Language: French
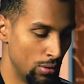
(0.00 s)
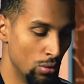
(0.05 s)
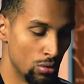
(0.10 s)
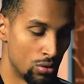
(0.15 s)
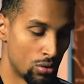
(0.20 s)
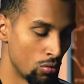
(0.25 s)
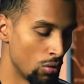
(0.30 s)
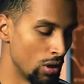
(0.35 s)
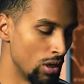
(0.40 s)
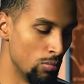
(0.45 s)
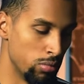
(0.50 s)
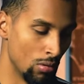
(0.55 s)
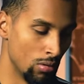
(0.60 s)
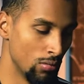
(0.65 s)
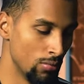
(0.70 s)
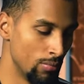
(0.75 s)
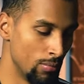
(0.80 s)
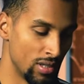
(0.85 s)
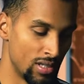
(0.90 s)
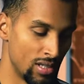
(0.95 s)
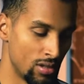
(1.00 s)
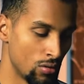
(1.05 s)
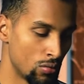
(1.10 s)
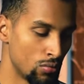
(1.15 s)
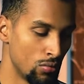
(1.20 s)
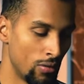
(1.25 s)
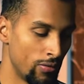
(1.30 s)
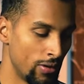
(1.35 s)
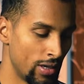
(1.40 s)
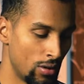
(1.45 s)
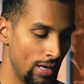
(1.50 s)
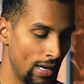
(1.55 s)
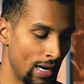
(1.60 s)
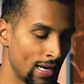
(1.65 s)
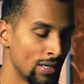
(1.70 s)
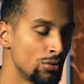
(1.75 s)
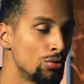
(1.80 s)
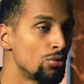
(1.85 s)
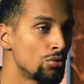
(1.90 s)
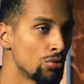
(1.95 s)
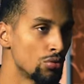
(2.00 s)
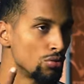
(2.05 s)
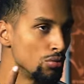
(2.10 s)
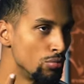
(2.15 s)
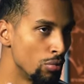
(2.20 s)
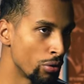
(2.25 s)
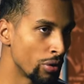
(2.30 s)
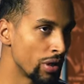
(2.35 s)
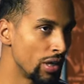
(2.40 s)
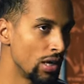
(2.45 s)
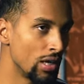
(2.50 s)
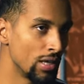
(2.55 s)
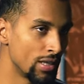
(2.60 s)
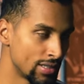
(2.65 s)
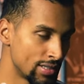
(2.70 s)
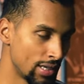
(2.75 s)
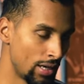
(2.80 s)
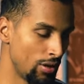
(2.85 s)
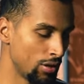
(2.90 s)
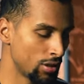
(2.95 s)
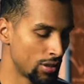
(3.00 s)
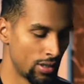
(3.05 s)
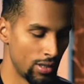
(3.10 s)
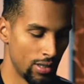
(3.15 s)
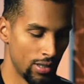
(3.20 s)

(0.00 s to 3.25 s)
Le son est bon, mais c'est surtout en fait la réduction du bruit là, extérieur qui